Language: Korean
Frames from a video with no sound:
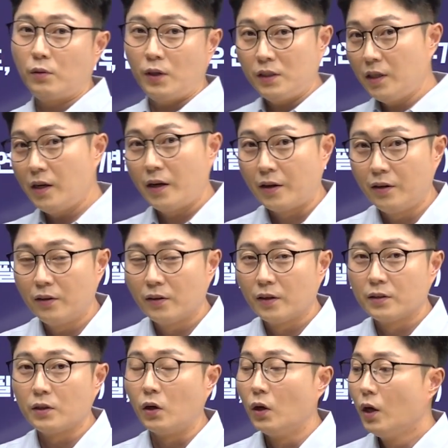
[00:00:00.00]
퇴실이에요
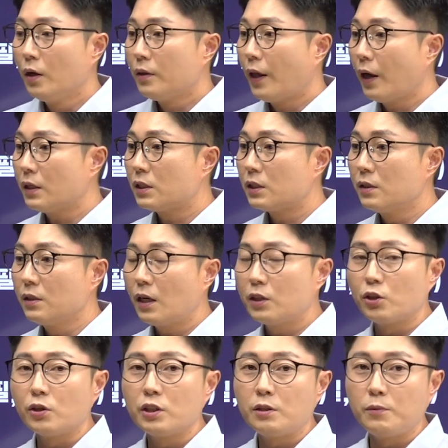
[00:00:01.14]
그래서 내가
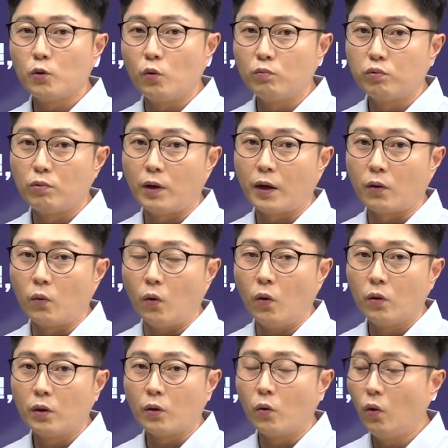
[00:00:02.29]
지금까지 열심히 공부를 했고
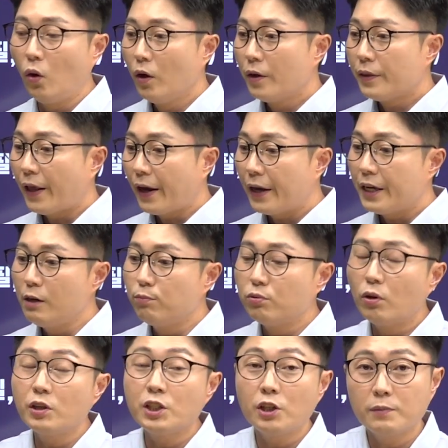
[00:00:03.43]
그리고 내가
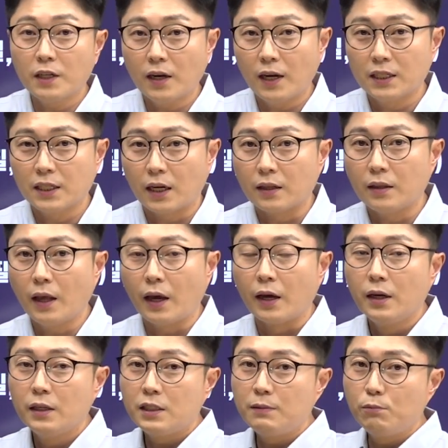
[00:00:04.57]
일부러 시험장까지 갔는데
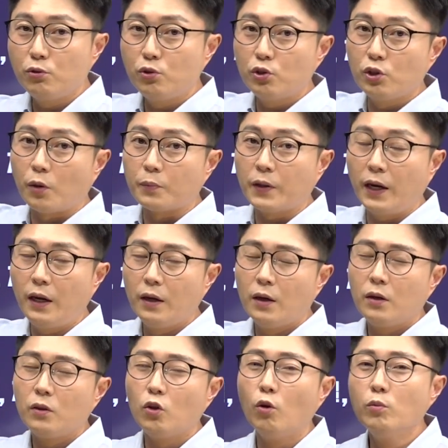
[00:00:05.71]
신분증이 없다
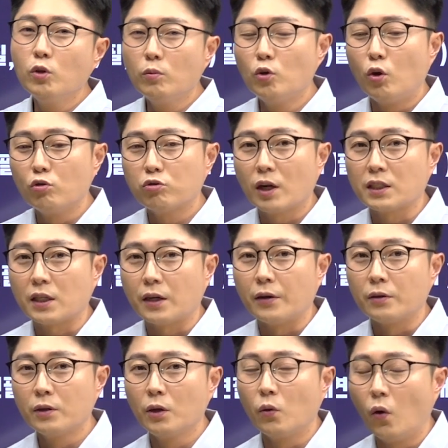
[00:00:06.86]
너무너무
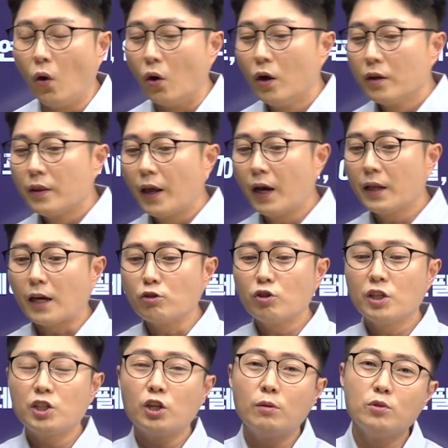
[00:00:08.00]
억울하잖아요 그리고 내가
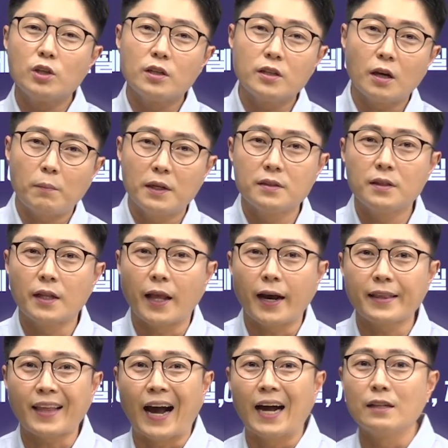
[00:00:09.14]
나중에 시험 문제를 딱 봤는데
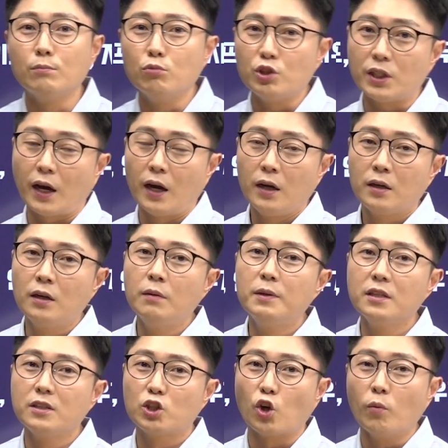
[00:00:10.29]
내가 다 아는 문제야
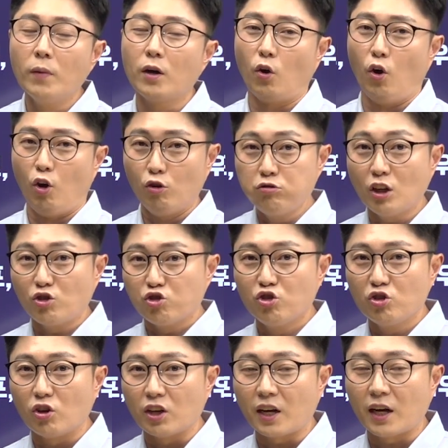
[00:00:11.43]
그러면은 정말 억울해
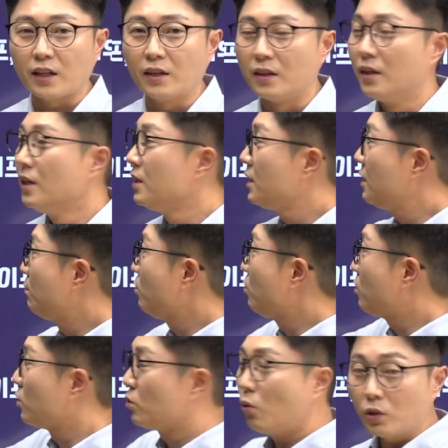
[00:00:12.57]
죽는 거니까는
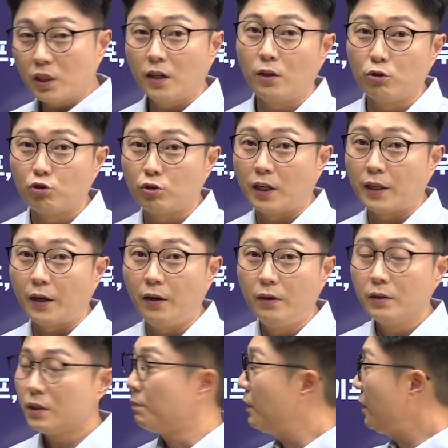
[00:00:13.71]
신분증 꼭 챙겨 주셔야 돼요
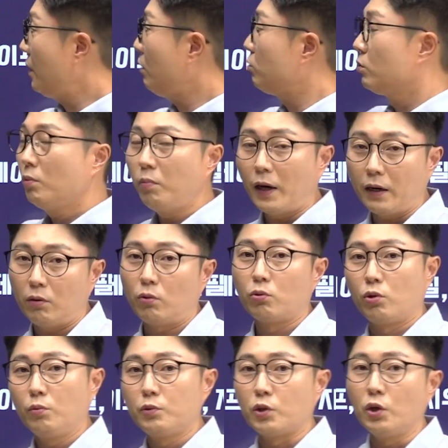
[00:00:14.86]
제 필기구는 뭐 말할
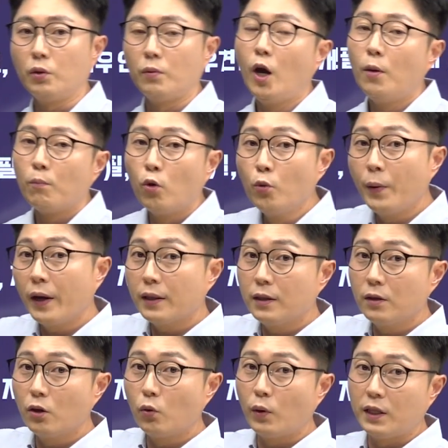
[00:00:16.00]
것도 없죠 볼펜
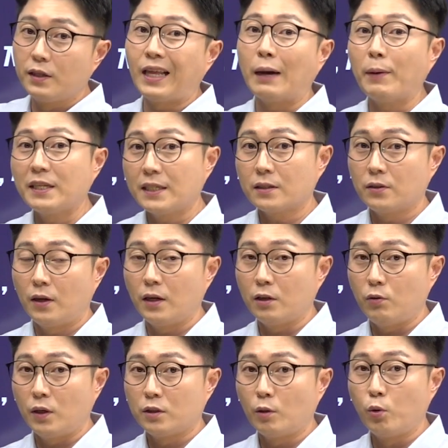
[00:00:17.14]
같은 경우에는 답안 작성하기
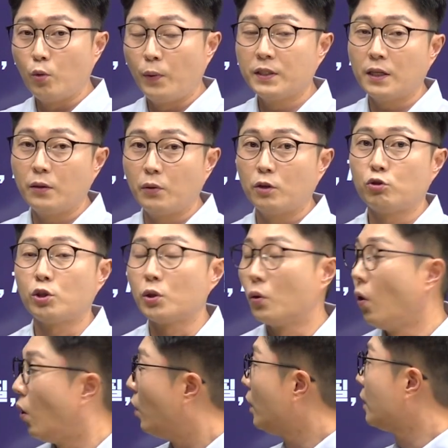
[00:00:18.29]
위해서 볼펜 사용해
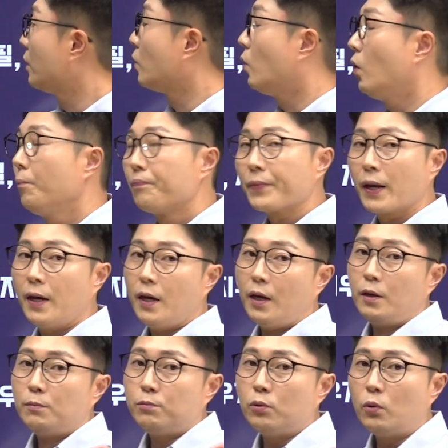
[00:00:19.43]
주시고 그리고
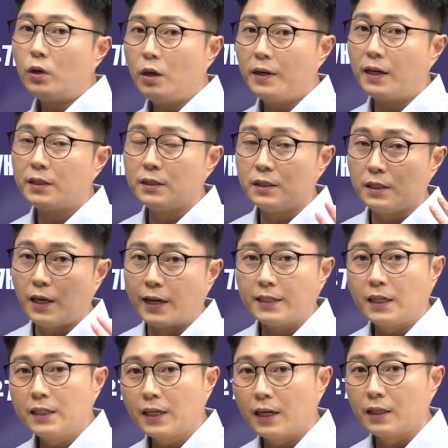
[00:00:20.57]
프로그램이라든지
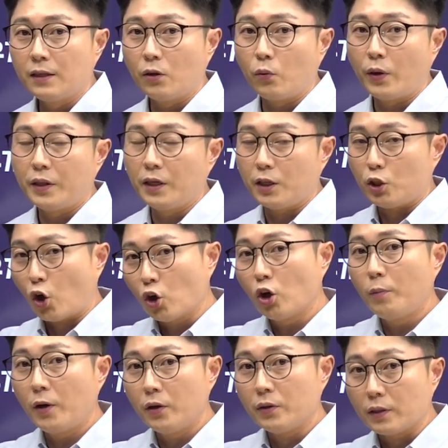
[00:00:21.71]
계산식 같은 경우에는 여러
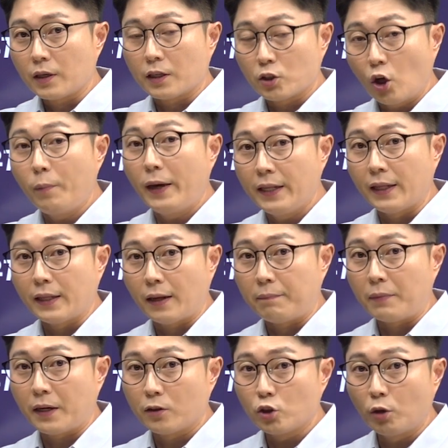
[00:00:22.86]
번 이렇게 써봐야 된단
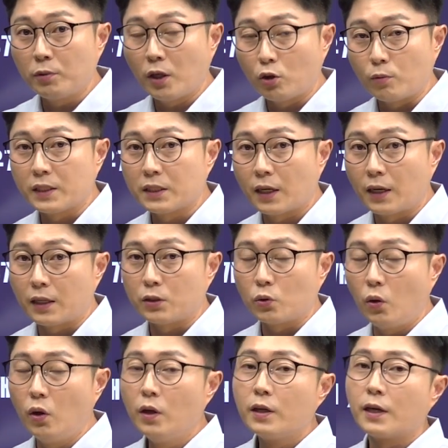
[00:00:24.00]
말이에요. 서브넷도
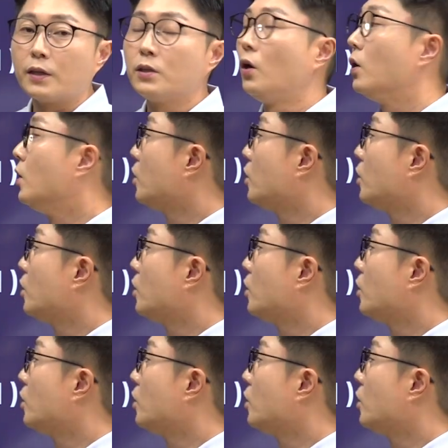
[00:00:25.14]
마찬가지고 그래서